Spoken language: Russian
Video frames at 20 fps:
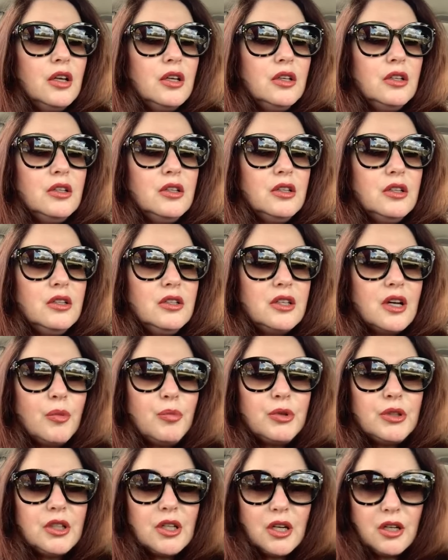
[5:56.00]
И
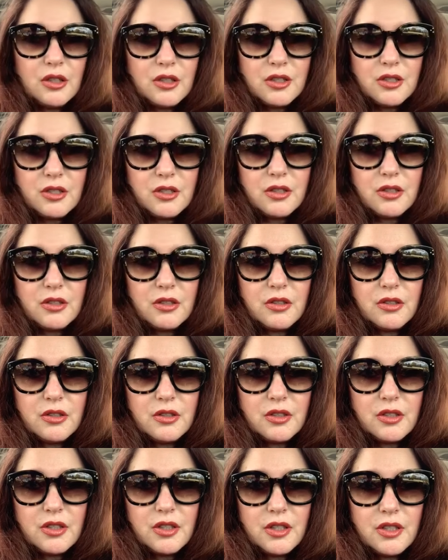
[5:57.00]
я пыталась
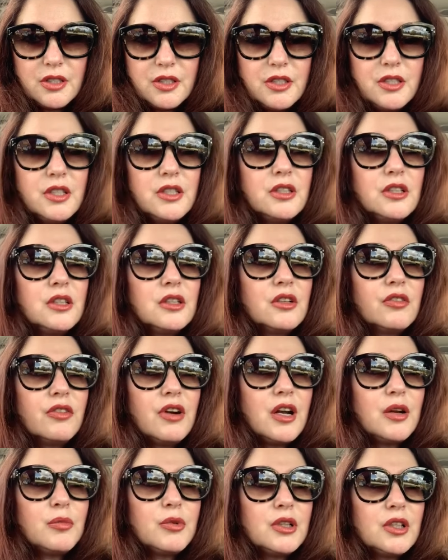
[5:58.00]
э, сидеть на
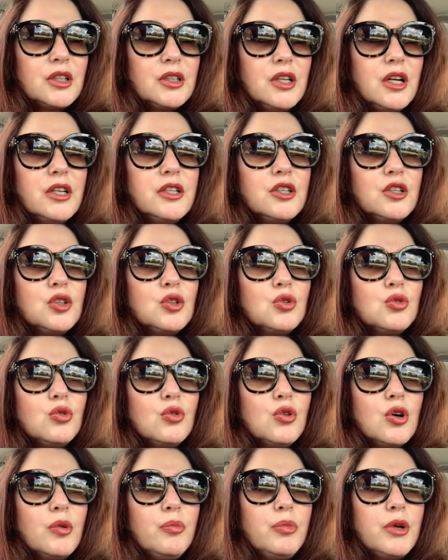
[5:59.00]
интервальном голодании,
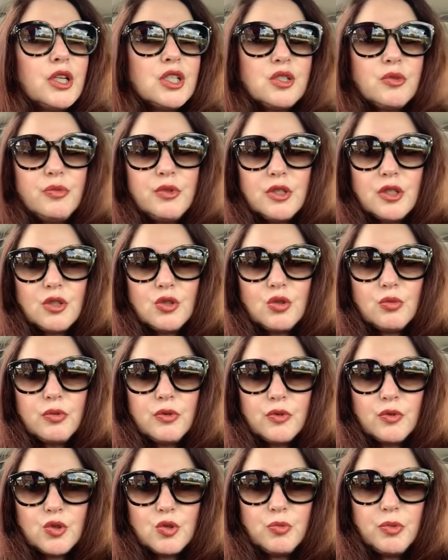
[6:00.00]
но опять же без
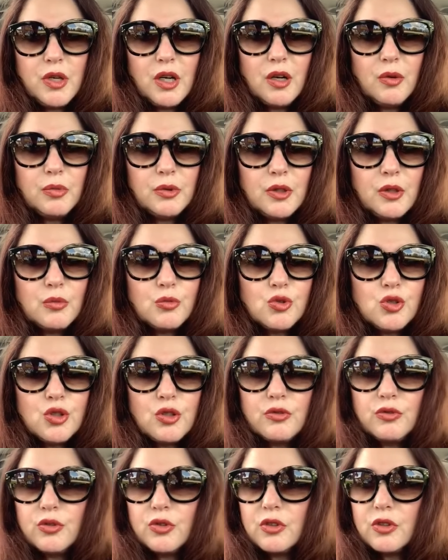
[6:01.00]
особого успеха, потому
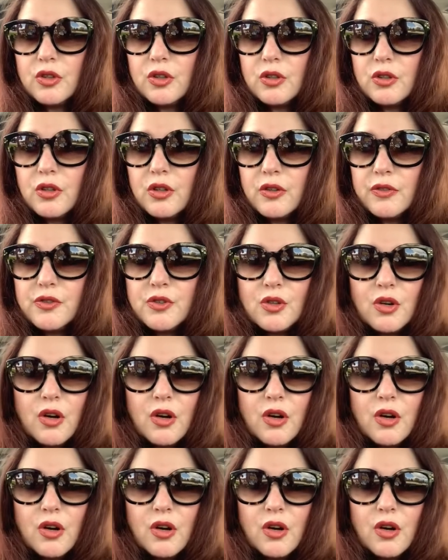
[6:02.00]
что вот э, все